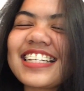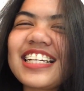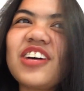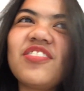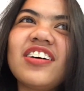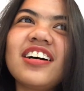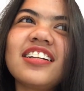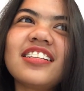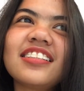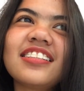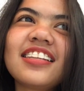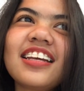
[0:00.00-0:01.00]
Kasi naman,
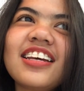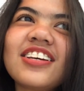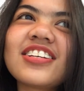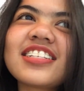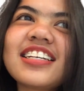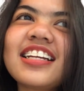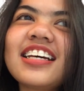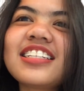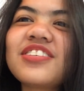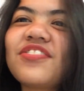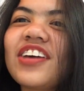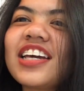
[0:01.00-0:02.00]
yung sa
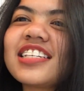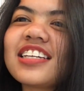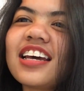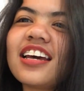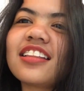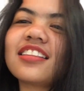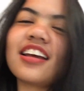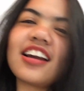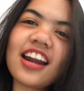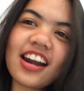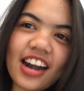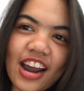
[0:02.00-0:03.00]
Let's Face It,
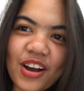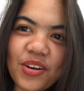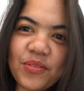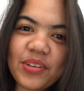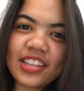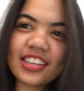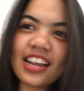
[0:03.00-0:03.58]
nire-recommend